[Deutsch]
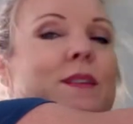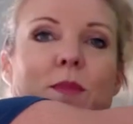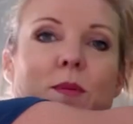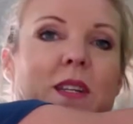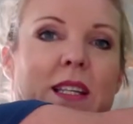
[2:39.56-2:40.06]
hat
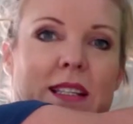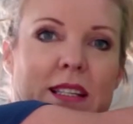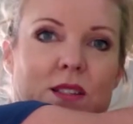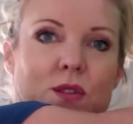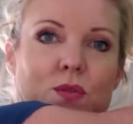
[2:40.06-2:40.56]
mit
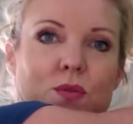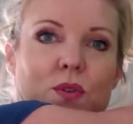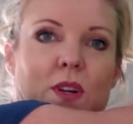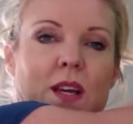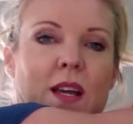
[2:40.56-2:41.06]
Meditieren zu tun.